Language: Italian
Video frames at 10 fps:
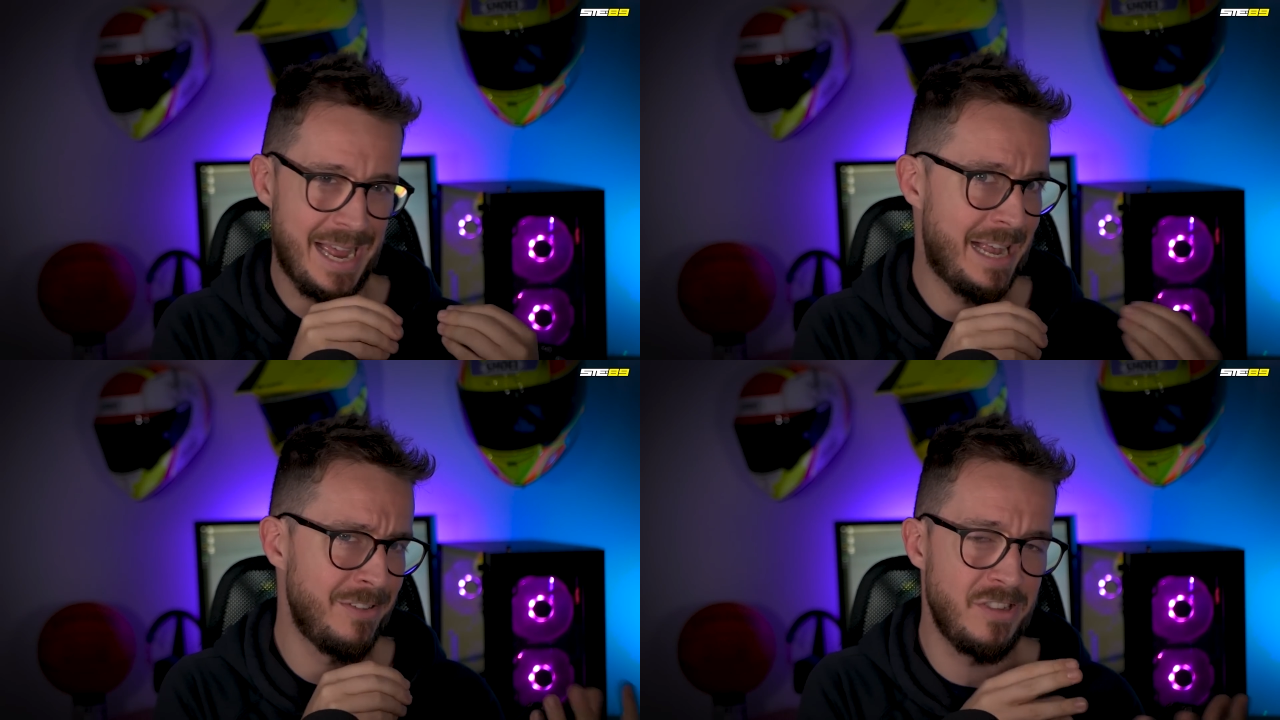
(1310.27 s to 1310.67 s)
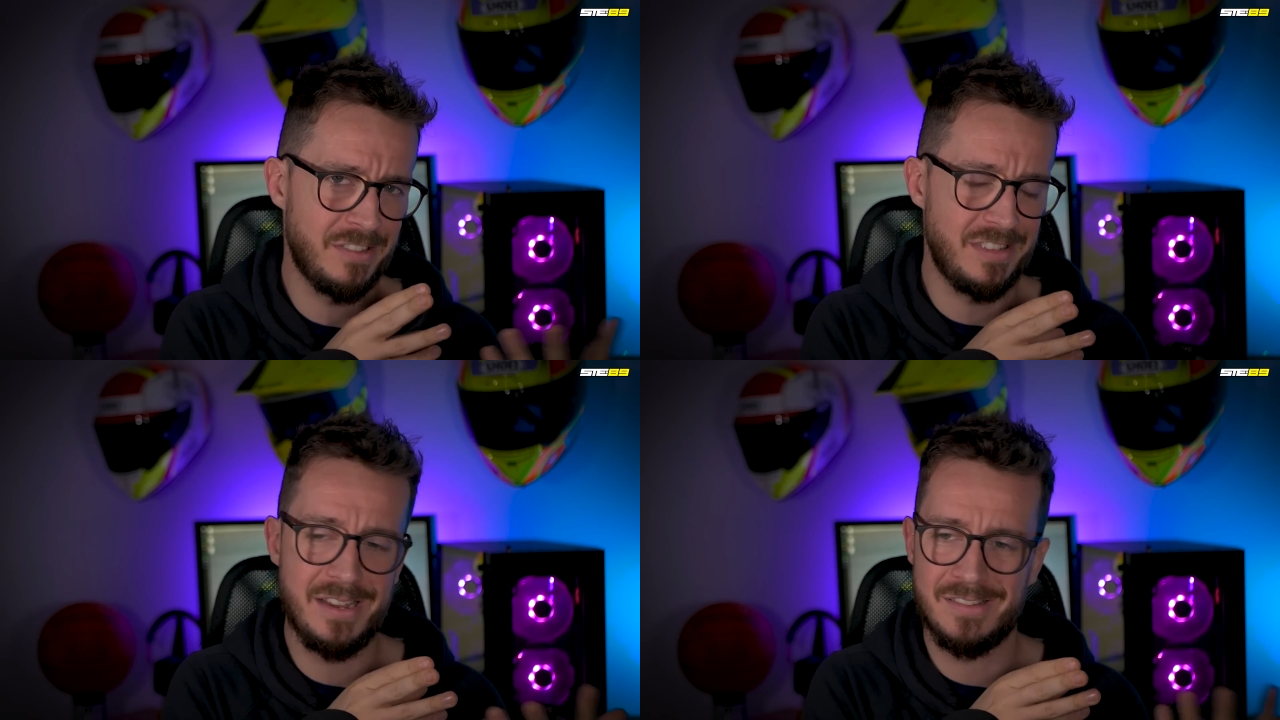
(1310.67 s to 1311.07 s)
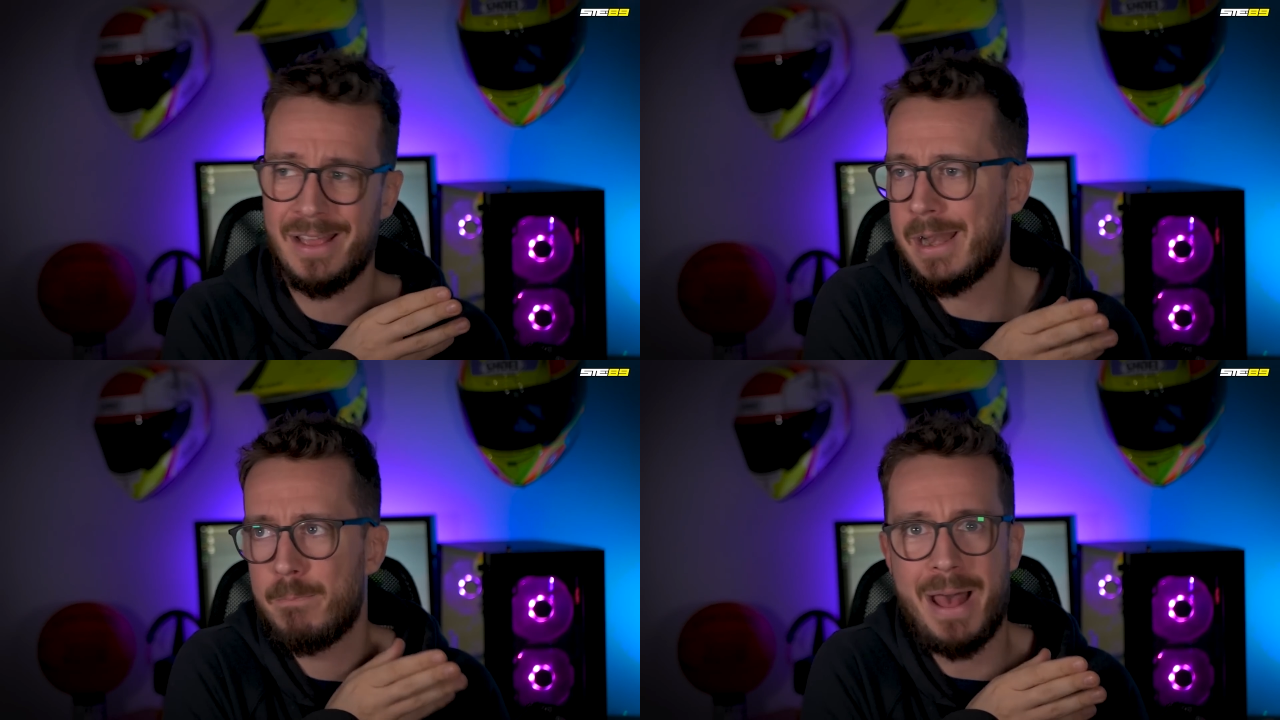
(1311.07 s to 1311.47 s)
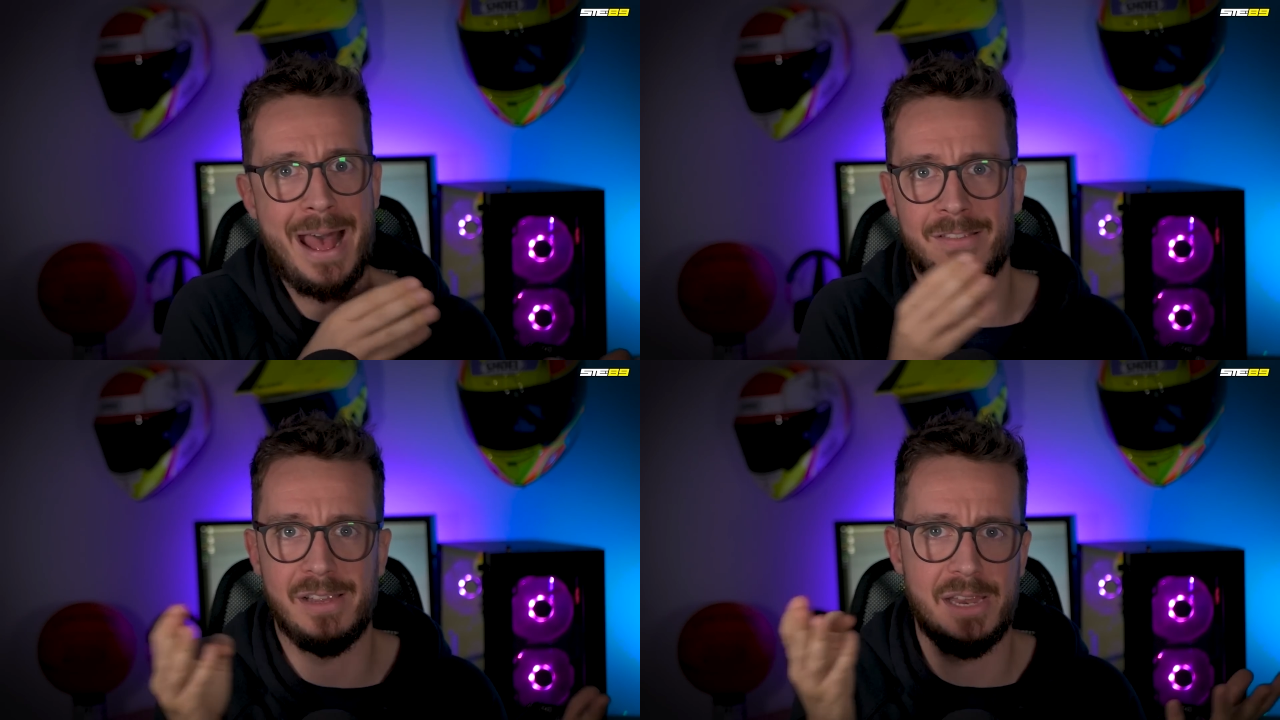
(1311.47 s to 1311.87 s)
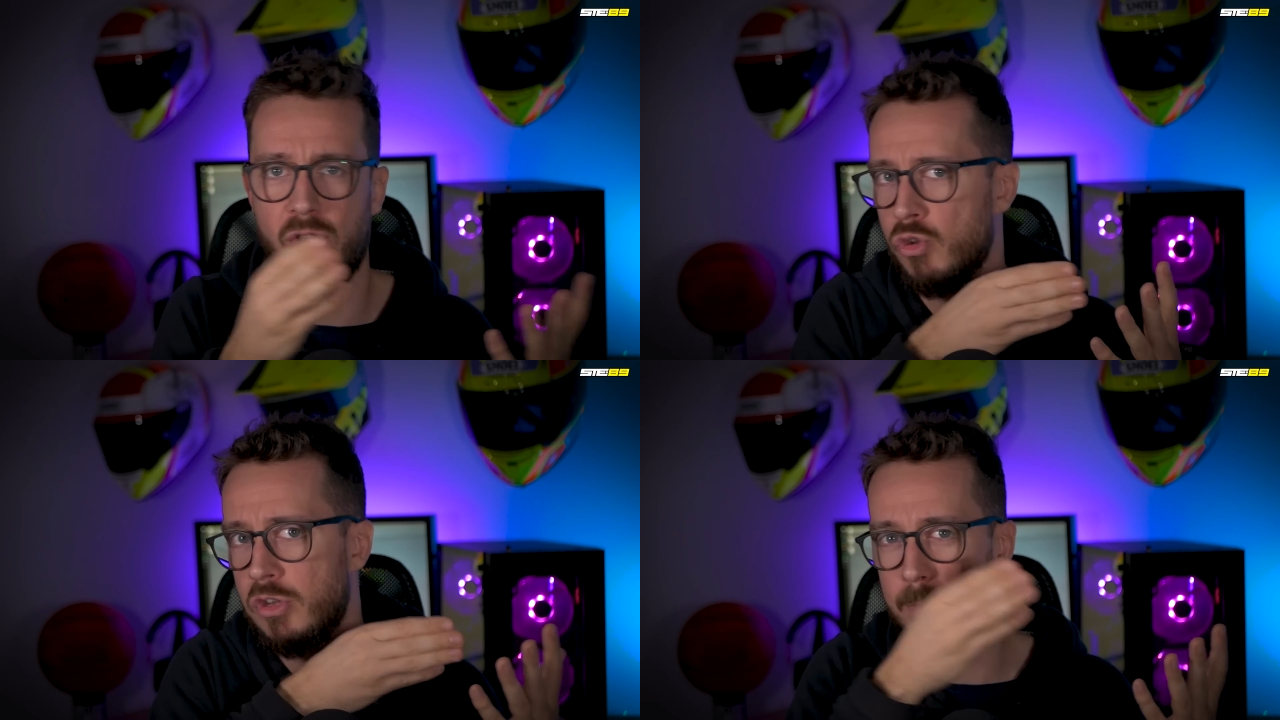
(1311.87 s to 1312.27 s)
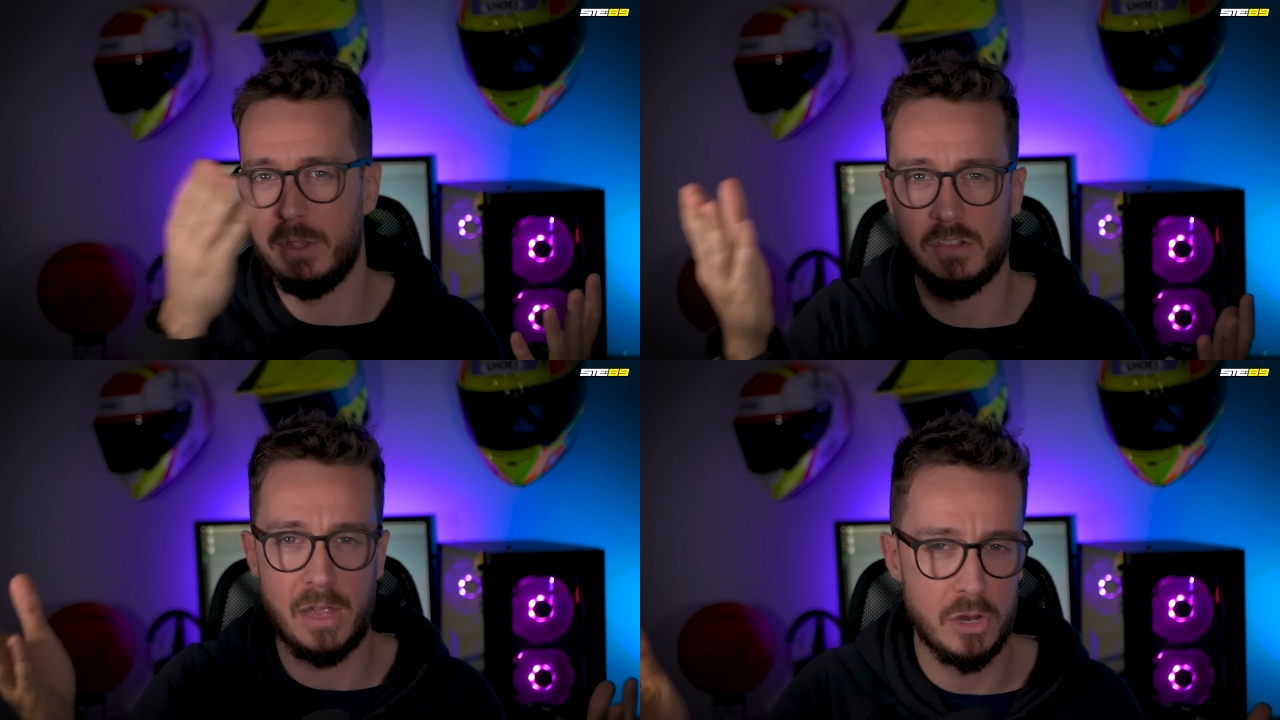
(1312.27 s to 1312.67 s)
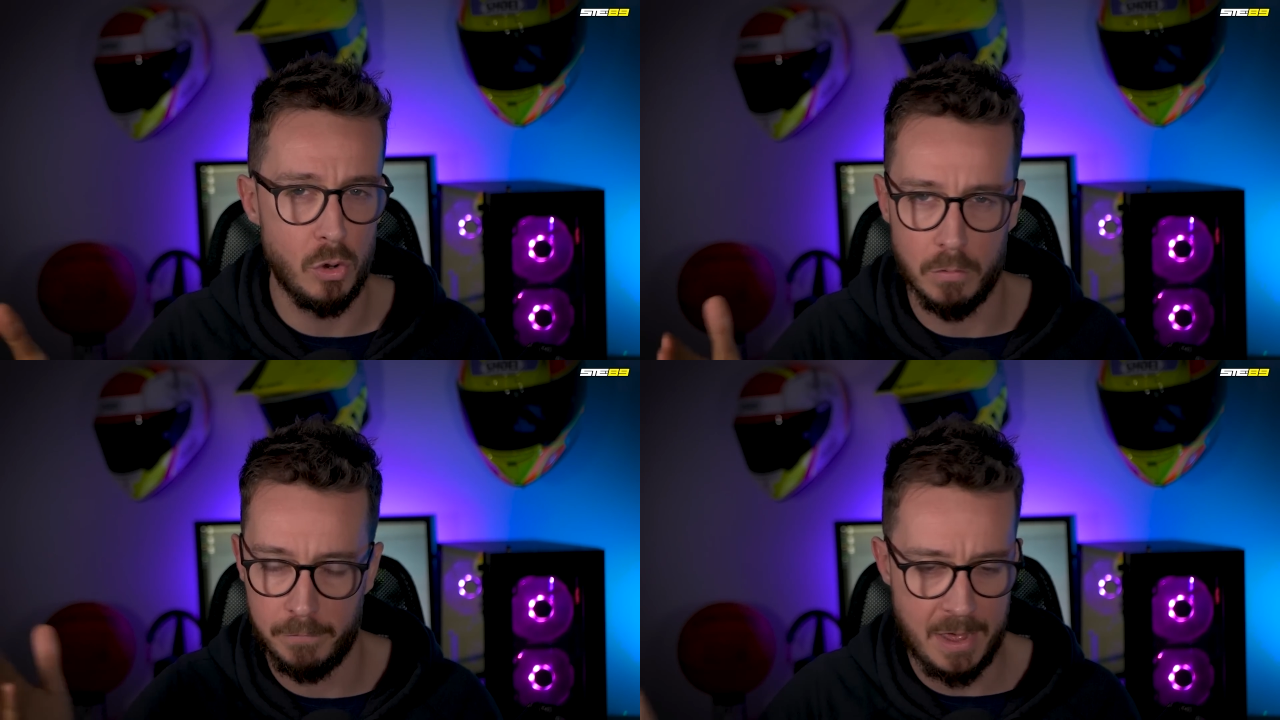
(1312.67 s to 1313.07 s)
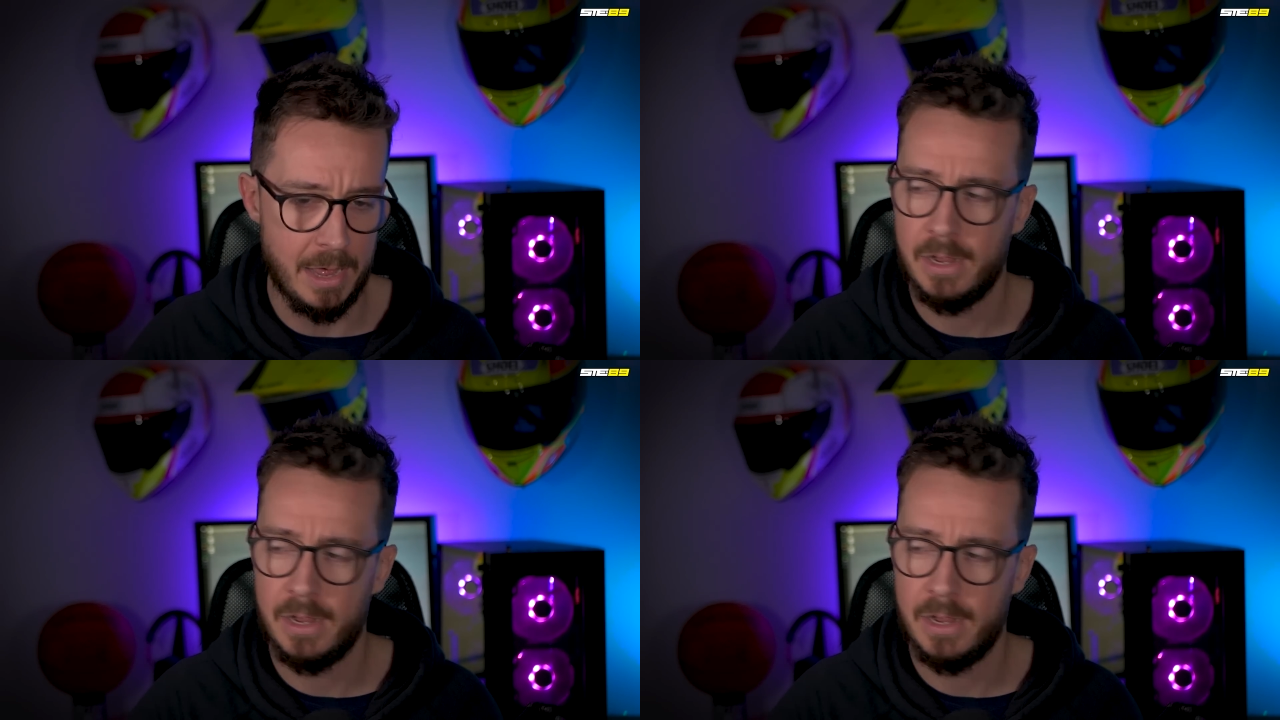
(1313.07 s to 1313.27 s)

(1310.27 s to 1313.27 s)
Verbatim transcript: al GSXR base che ogni pistaiolo fa,